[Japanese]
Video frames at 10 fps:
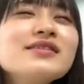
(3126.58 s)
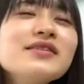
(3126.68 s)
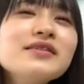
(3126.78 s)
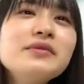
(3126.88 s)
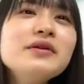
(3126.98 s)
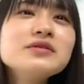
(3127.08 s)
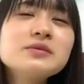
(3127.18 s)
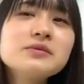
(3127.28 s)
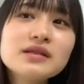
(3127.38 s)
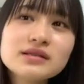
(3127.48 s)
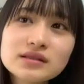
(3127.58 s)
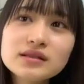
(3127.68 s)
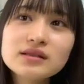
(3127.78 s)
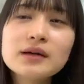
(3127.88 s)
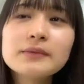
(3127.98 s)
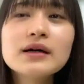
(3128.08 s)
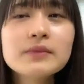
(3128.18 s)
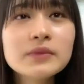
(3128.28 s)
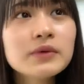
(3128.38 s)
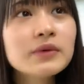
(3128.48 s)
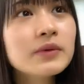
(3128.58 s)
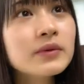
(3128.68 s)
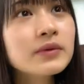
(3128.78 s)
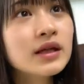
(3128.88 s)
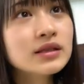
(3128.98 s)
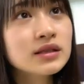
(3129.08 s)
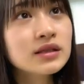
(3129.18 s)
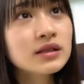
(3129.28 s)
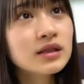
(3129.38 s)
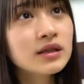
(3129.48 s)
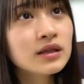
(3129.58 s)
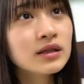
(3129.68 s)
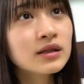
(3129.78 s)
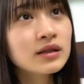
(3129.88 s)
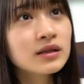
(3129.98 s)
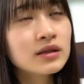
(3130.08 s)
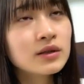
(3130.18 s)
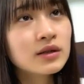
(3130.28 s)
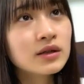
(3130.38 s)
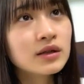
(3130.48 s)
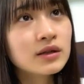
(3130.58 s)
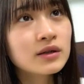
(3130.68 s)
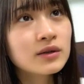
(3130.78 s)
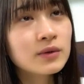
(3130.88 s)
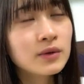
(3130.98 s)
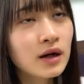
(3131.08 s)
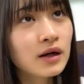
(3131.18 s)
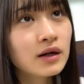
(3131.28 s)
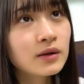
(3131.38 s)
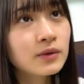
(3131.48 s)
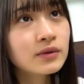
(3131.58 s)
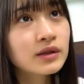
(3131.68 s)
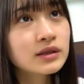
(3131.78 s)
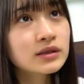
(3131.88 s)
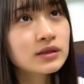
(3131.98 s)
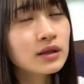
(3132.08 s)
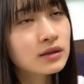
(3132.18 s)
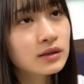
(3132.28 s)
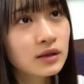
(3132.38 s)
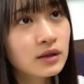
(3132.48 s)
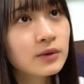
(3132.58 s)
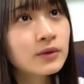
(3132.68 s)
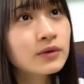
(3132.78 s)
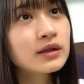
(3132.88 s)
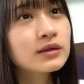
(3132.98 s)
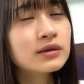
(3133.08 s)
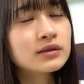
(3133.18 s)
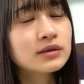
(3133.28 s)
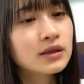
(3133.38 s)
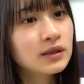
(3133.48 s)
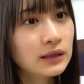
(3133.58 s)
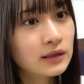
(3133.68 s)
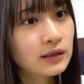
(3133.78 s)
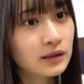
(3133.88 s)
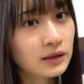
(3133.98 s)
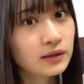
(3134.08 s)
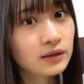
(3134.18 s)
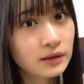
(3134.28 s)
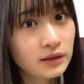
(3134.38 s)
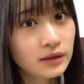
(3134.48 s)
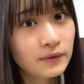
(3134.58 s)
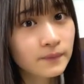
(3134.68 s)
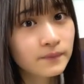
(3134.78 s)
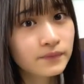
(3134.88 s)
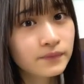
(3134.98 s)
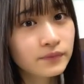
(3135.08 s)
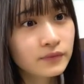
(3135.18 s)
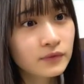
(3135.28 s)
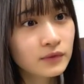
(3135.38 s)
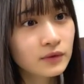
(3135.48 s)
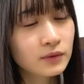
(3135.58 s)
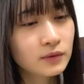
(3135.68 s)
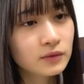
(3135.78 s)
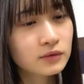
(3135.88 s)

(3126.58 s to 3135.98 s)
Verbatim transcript: 名字もだし名前も同じ子が同じ方が多いクラスが1回だけあってうん